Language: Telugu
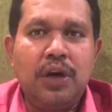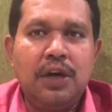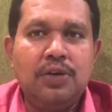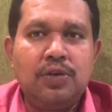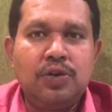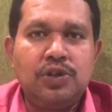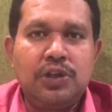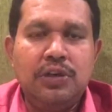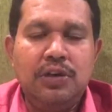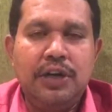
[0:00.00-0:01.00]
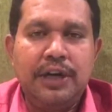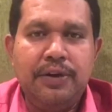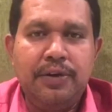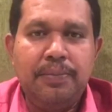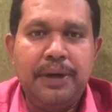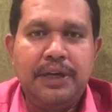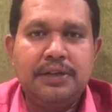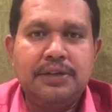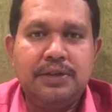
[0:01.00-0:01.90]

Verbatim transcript: నాలుగు రోజుల్లో రిడోమెట్